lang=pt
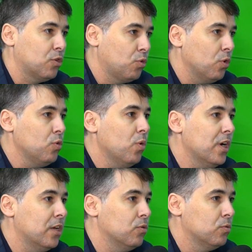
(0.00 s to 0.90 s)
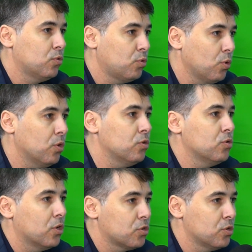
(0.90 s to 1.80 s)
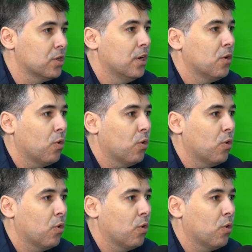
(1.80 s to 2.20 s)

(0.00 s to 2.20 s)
todo ano todos os nossos